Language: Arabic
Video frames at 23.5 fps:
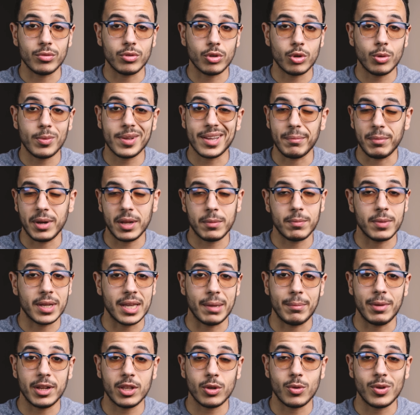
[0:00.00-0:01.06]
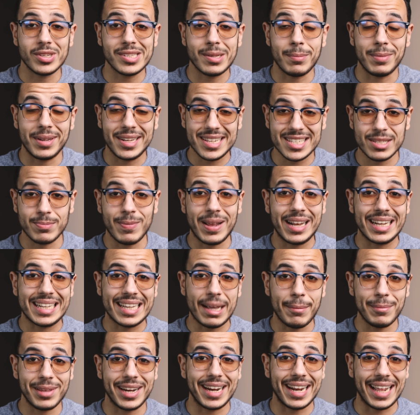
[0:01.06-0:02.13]
او تجربه كاميرات من الكاميرات الكويسه بالنسبه
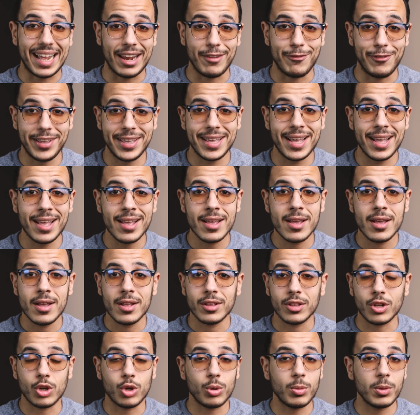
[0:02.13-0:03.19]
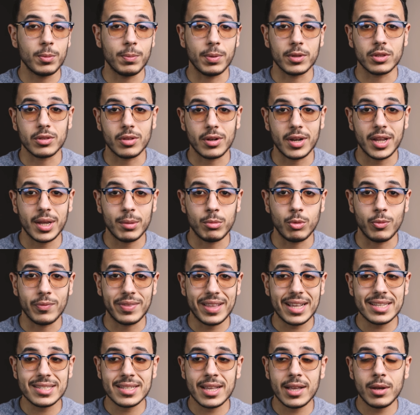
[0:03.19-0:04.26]
للكاميرا الخلفيه تجربه بطاريه
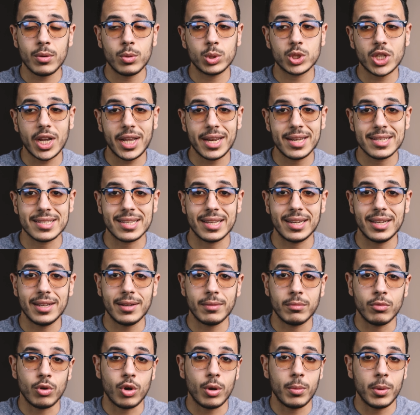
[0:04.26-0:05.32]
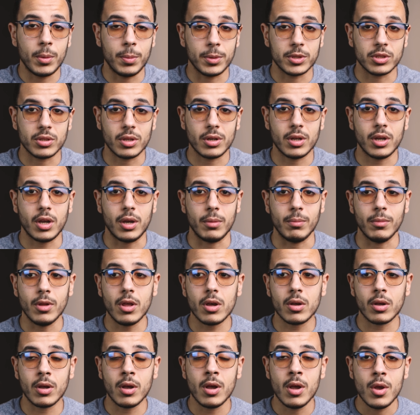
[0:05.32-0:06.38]
ممتازه وشحن سريع مقابل بطاريه
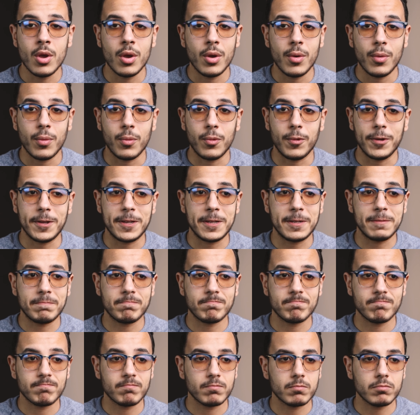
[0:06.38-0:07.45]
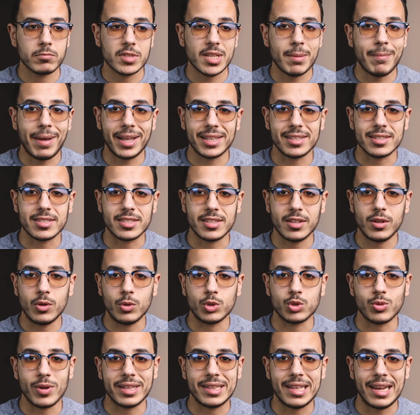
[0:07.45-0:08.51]
عملاقه و سماعات الستيريو
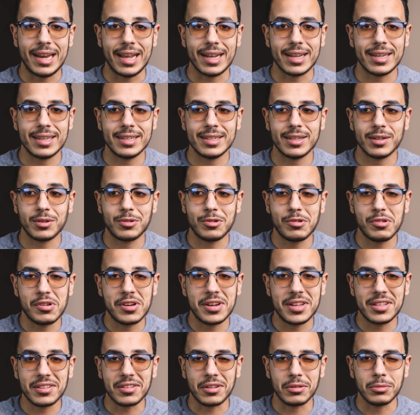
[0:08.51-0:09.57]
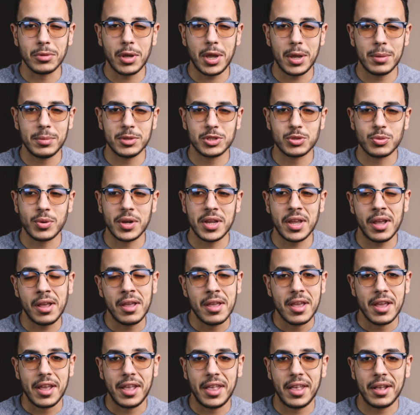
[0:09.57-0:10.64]
وشويه دلع كده كل اللي انت هتضحي بيه شويه
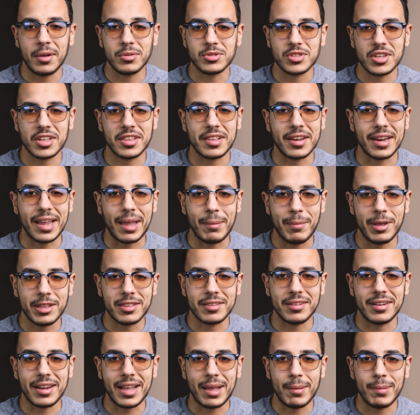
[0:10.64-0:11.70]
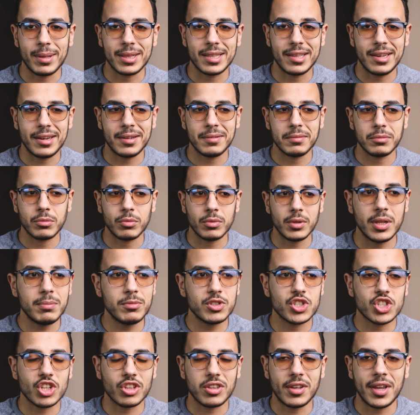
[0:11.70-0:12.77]
هي جزئيه الخامات ان الخامات هنا والله
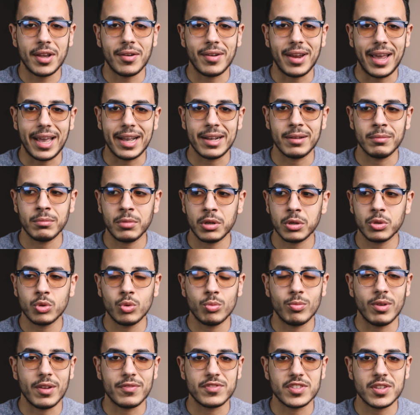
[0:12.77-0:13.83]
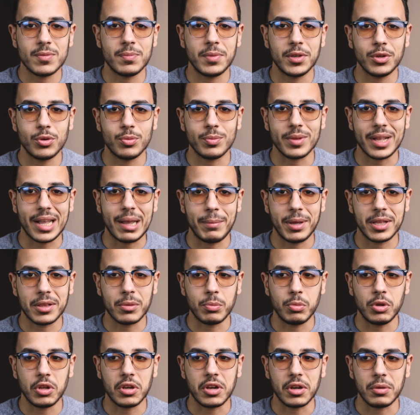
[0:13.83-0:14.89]
مش تضحيه ولا حاجه برضو المنافسين بيجوا من
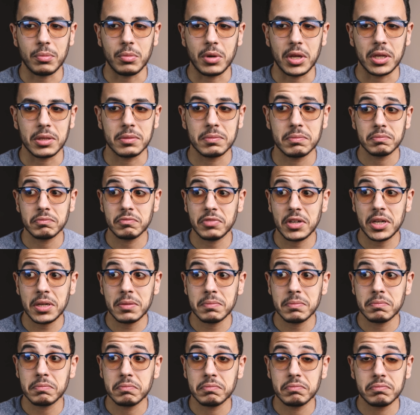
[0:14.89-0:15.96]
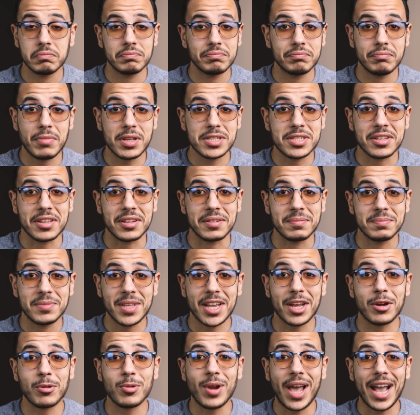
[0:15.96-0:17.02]
خامات بوليكربونات فبس كده
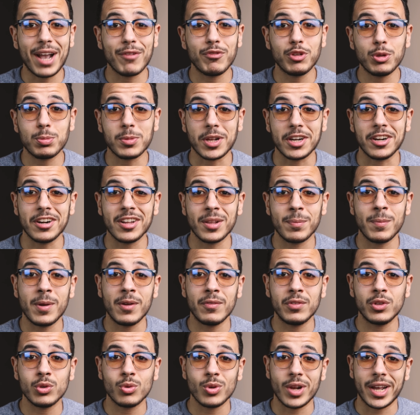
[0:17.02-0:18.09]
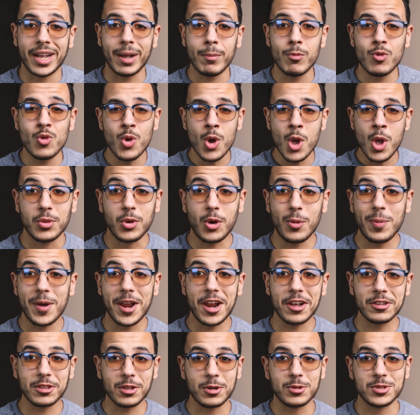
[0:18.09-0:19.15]
دي كانت كل حاجه في الفيديو بتاع النهارده اتمنى الفيديو يكون عاجبكم نروح بقى
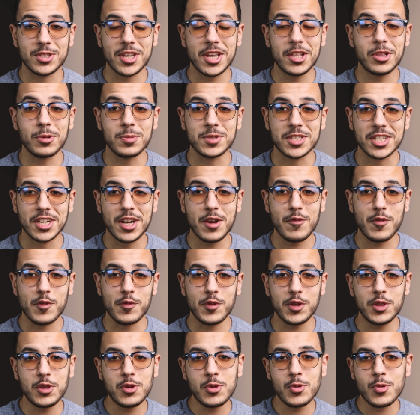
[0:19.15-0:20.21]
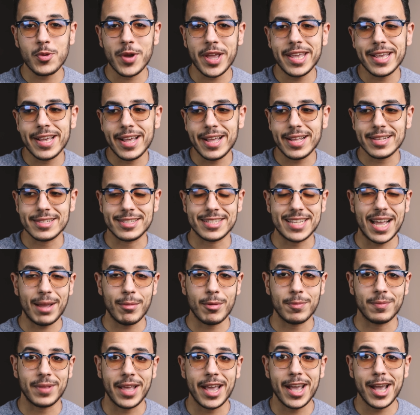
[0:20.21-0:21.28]
لاكتر جزئيه انتم مستنيينها في الفيديو وهي
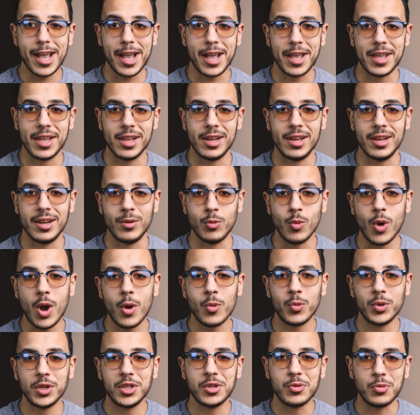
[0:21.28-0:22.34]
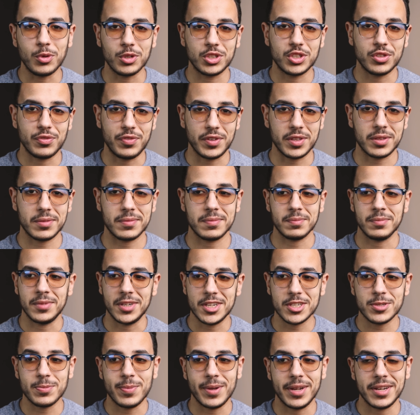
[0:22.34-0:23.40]
السحب بتاع الواوي واتش فيت
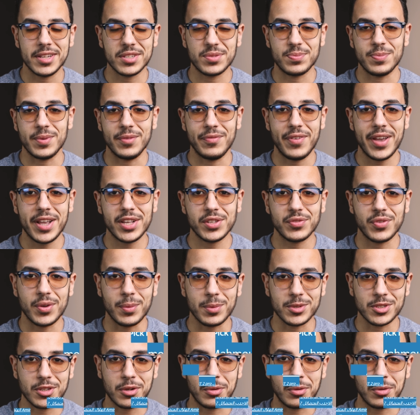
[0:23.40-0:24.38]
بالنسبه لاسم الفايز فيبقى